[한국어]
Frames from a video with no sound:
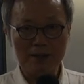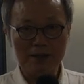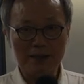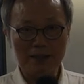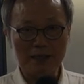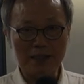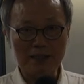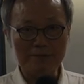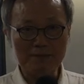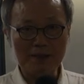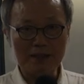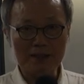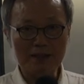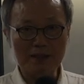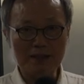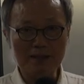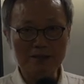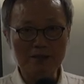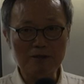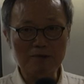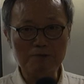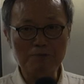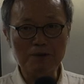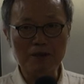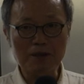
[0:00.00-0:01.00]
하지만 그게
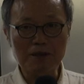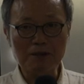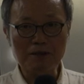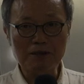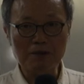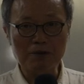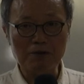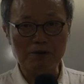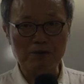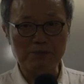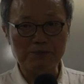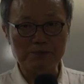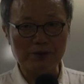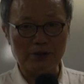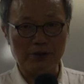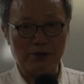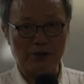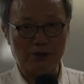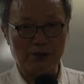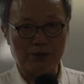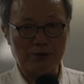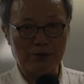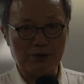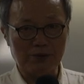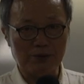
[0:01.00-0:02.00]
슬퍼할 게
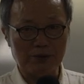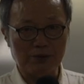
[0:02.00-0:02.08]
없어요.